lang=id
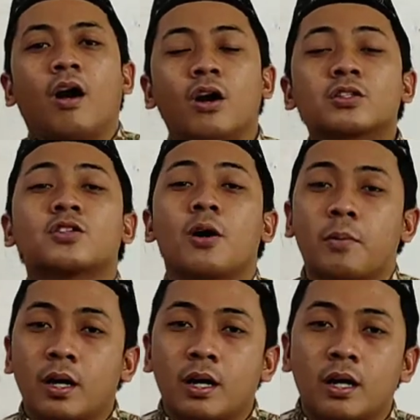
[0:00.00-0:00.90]

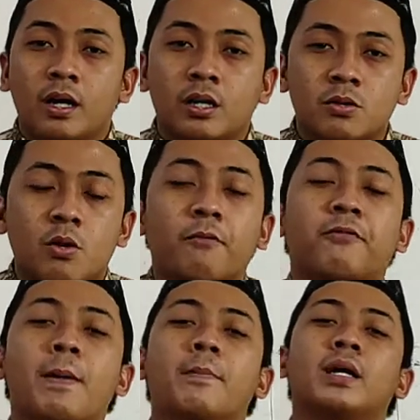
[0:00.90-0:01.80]
October,
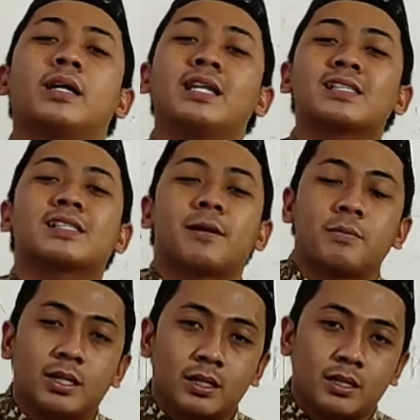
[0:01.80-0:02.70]
November,
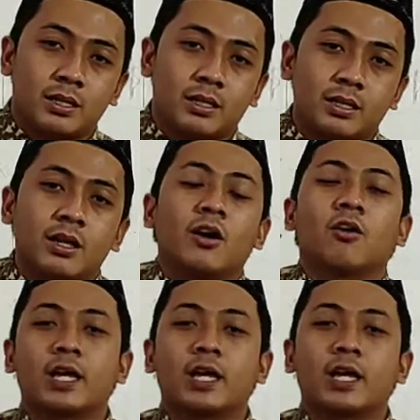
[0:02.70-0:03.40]
December.